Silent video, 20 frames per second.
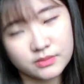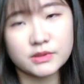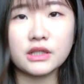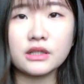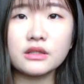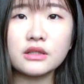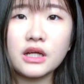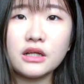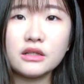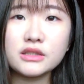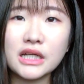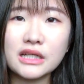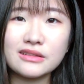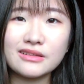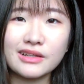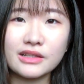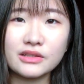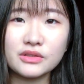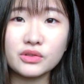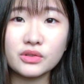怎么讲卡到大
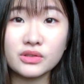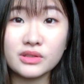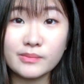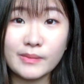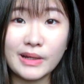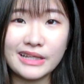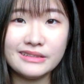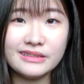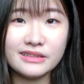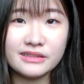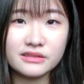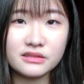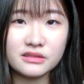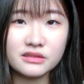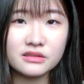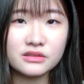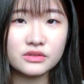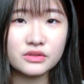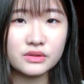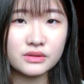腿，感觉冬天蛮冷的，
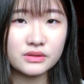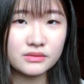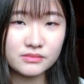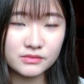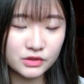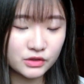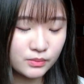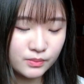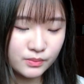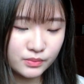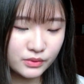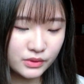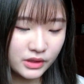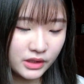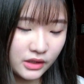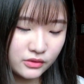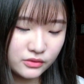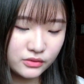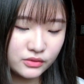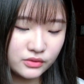所以就不会
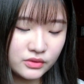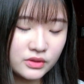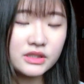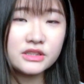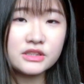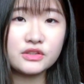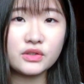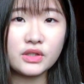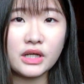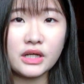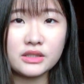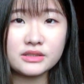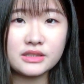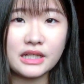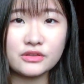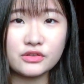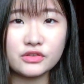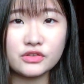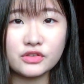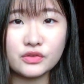考虑只有卡到
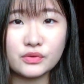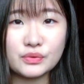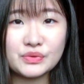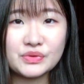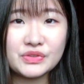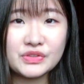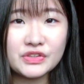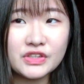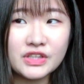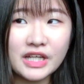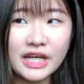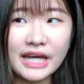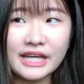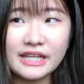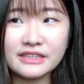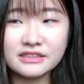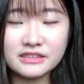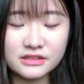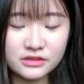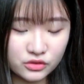大腿那种
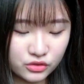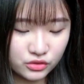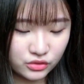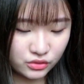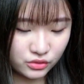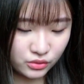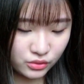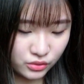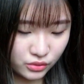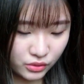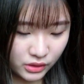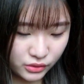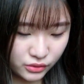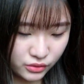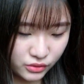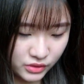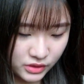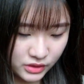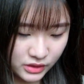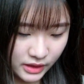A 字裙或短
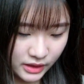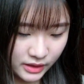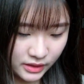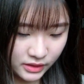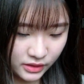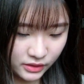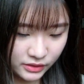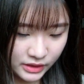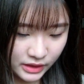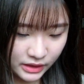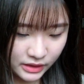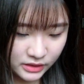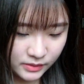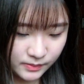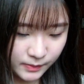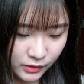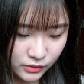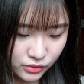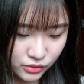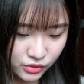裙之类的。然后，下个是
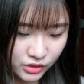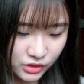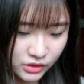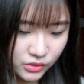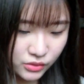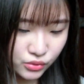包臀裙。可